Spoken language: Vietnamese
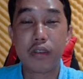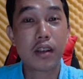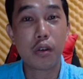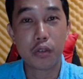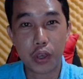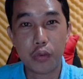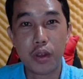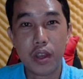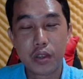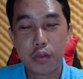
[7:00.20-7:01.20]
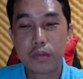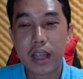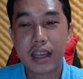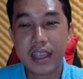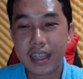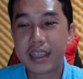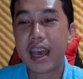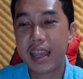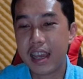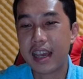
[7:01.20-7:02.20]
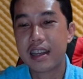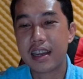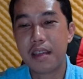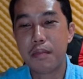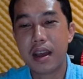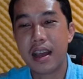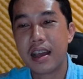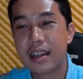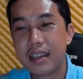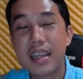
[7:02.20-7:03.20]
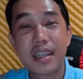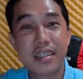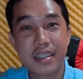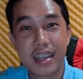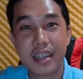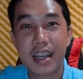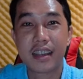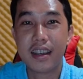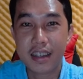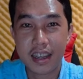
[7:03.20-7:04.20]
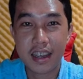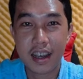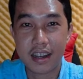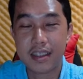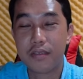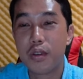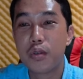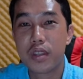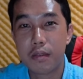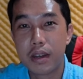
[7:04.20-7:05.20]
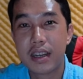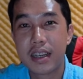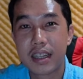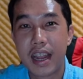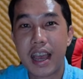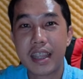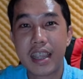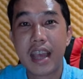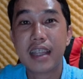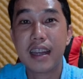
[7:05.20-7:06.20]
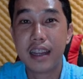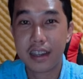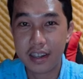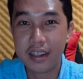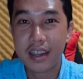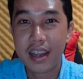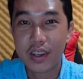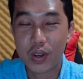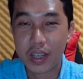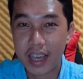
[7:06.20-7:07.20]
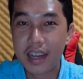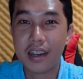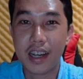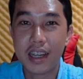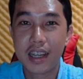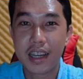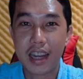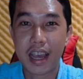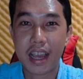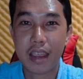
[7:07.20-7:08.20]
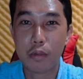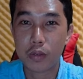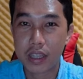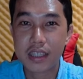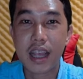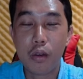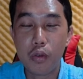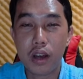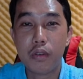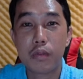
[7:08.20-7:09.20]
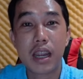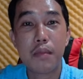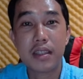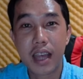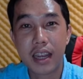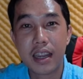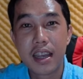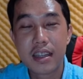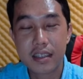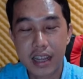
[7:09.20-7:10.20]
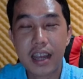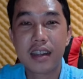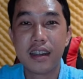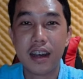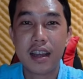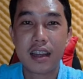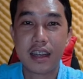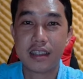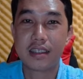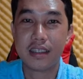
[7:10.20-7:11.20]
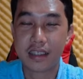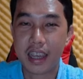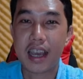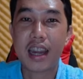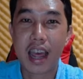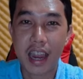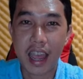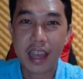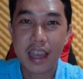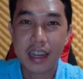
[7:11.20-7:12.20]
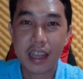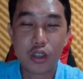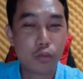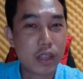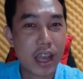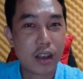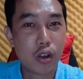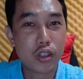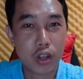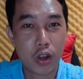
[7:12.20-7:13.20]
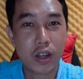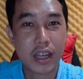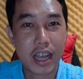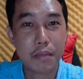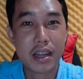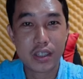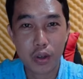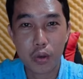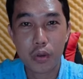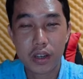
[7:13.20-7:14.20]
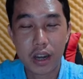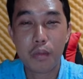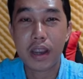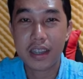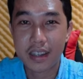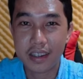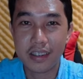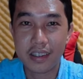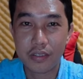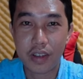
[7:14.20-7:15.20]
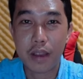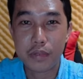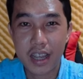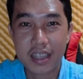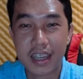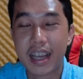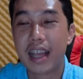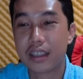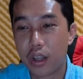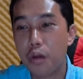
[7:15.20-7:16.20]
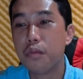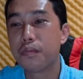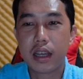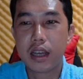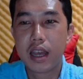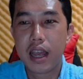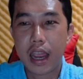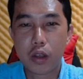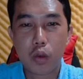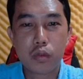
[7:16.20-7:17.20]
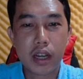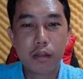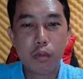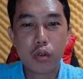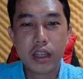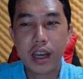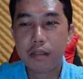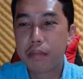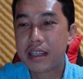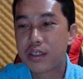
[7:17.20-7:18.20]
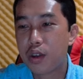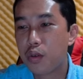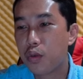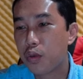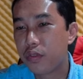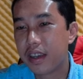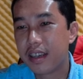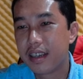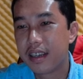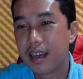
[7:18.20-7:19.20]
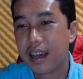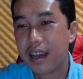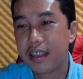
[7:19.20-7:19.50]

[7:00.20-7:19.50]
vẫn còn nhiều chúng ta cứ nhanh tay ha để mà đi cái sự kiện gần nhất đi ở thành phố Hồ Chí Minh là nhà hát thanh niên trước rồi kế nữa là ngày 1 tháng 6 ở phòng trà Bến Thành xa hơn nữa là sự kiện ở Đà Lạt để chúng ta có chọn cả ba show đồng hành với Cường và FC thì càng tốt Hải cũng rất là muốn đi hết ba show luôn quý vị à,